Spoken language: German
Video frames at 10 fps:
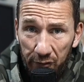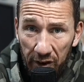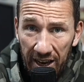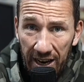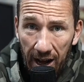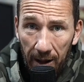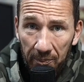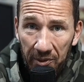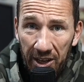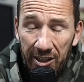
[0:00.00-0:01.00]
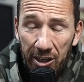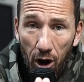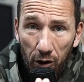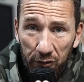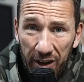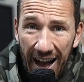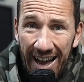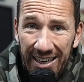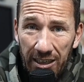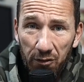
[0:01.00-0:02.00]
Fehler, die du auf
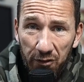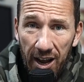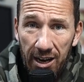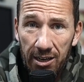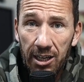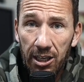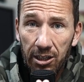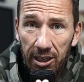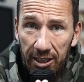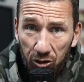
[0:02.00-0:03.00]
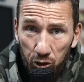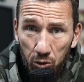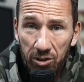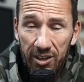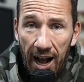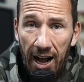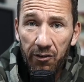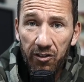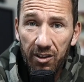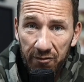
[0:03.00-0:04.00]
keinen Fall äh, tun
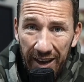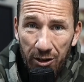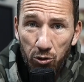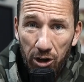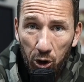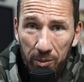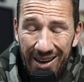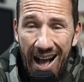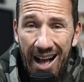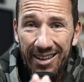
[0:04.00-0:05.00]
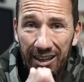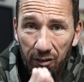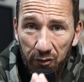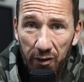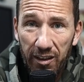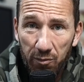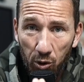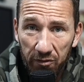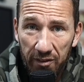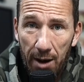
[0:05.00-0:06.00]
darfst, wenn du darüber nachdenkst,
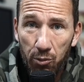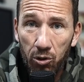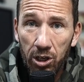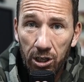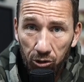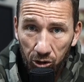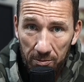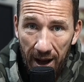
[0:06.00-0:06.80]
Facebook-Werbung zu